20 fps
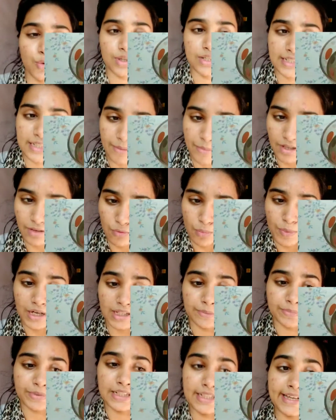तो इसलिए मैंने वो
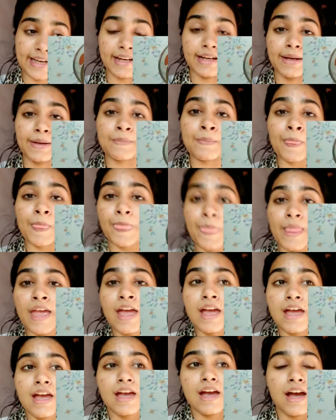पानी पी लिया है
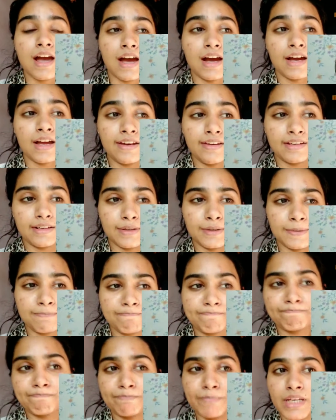एंड uh,
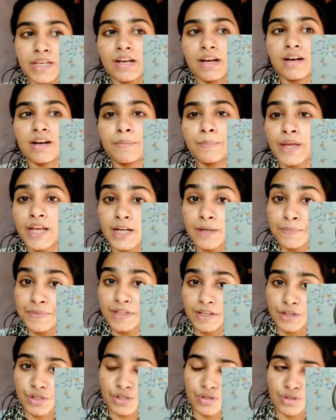मेरा मेकअप
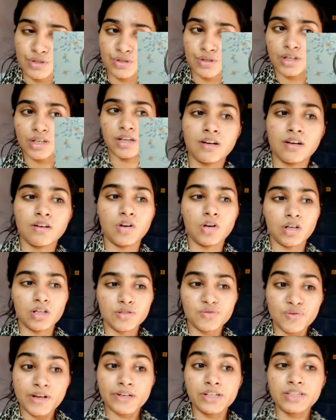सेक्शन और
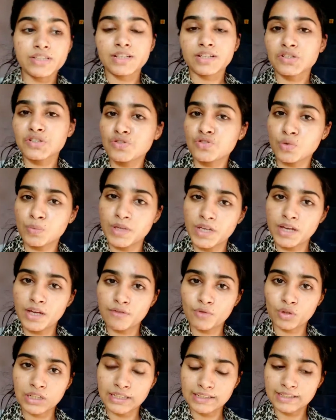ज्वेलरी सेक्शन जो भी है
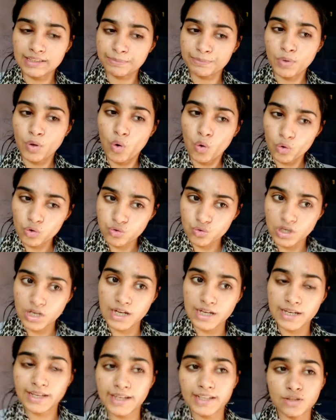वो क्लीन अप हो चुका
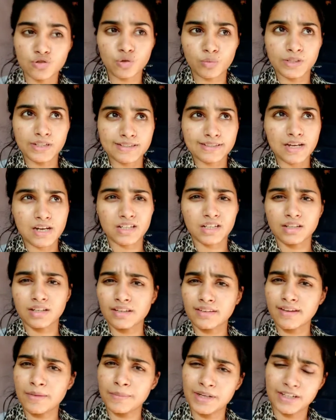है जो भी डिस्कार्ड
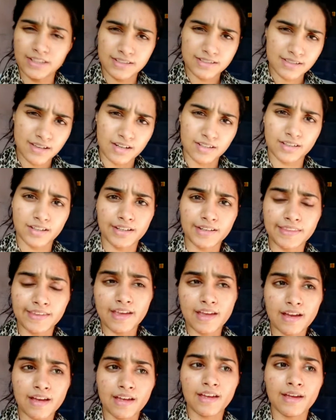करना था मैंने डिस्कार्ड कर
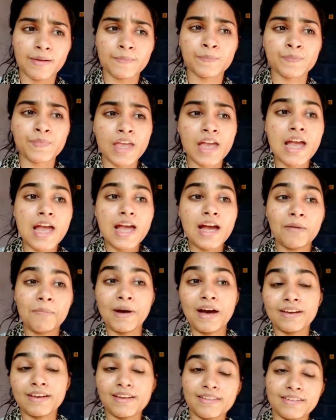दिया है अब
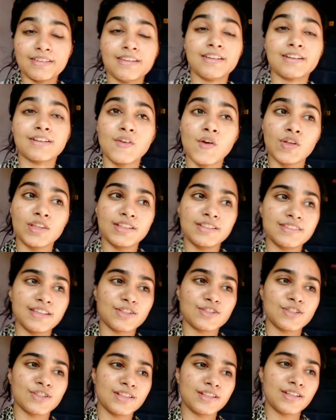बारी आती है क्लॉथिंग
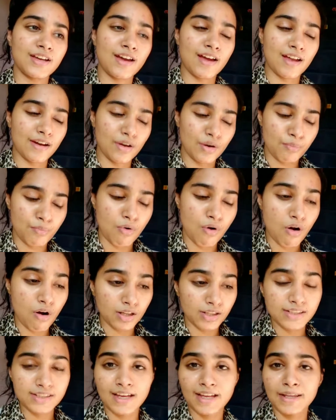सेक्शन की एंड
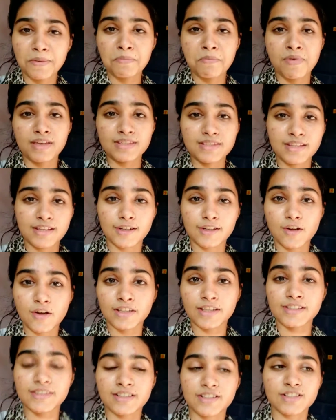बहुत ही ज़्यादा मेस है
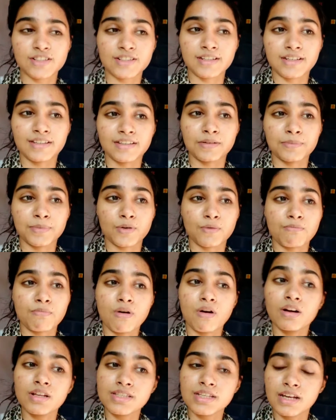क्लॉथिंग सेक्शन के अंदर मेरे को
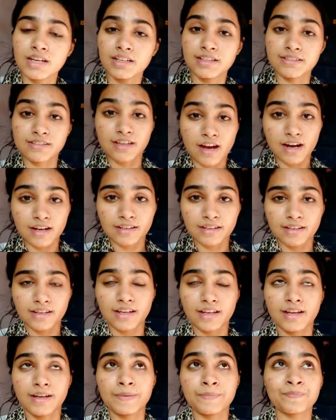बहुत सारे डिस्कार्ड करने
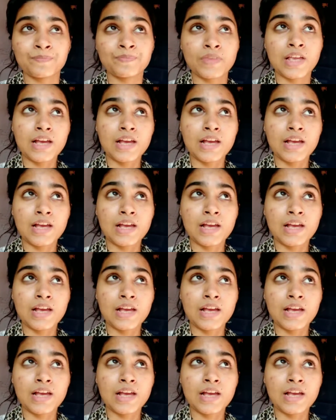हैं